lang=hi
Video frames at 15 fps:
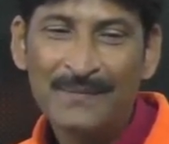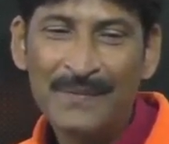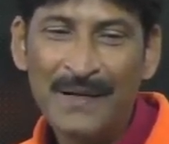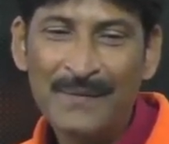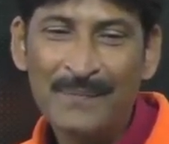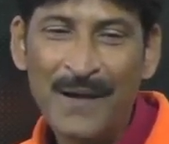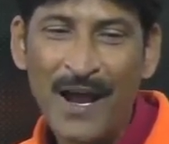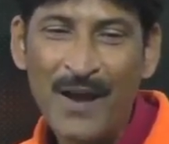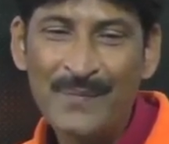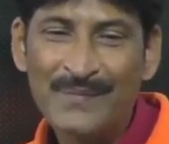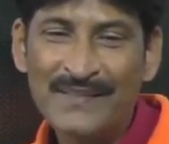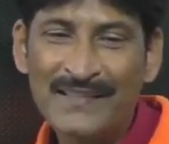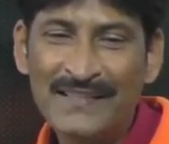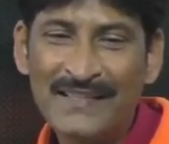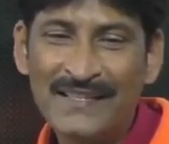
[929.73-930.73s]
बट
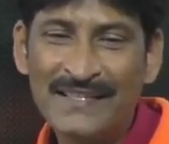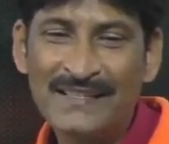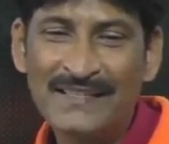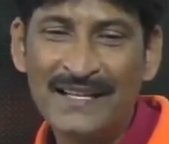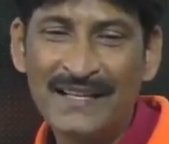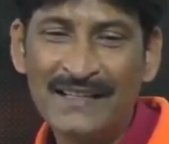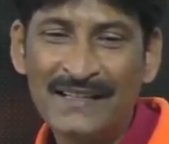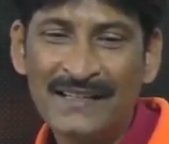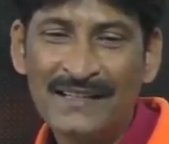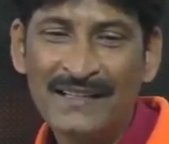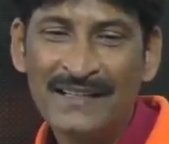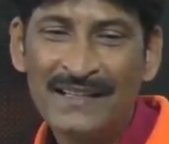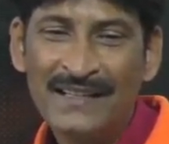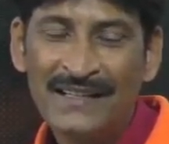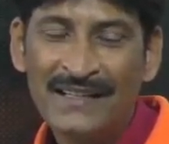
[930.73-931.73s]
बायोप्सी इज डन
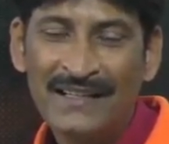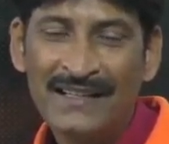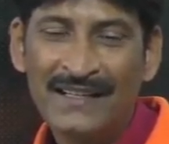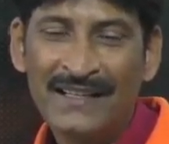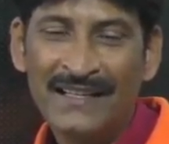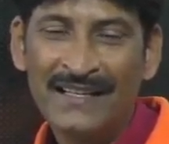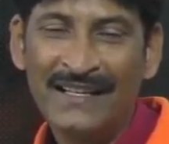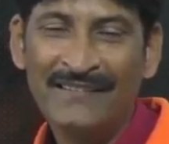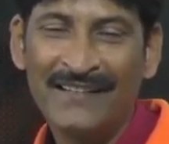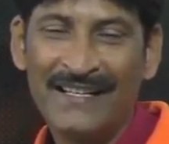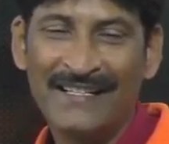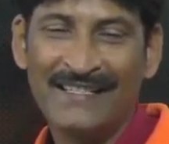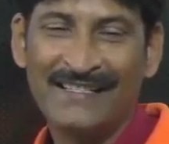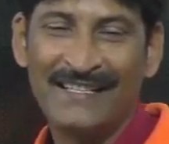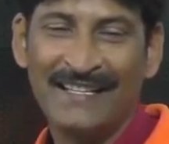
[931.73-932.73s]
लिविंग
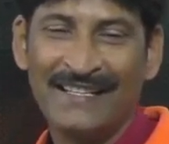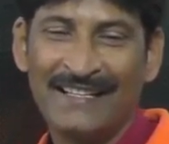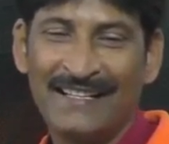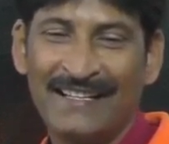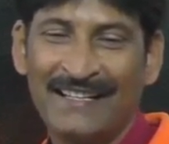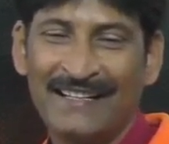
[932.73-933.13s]
स्टेट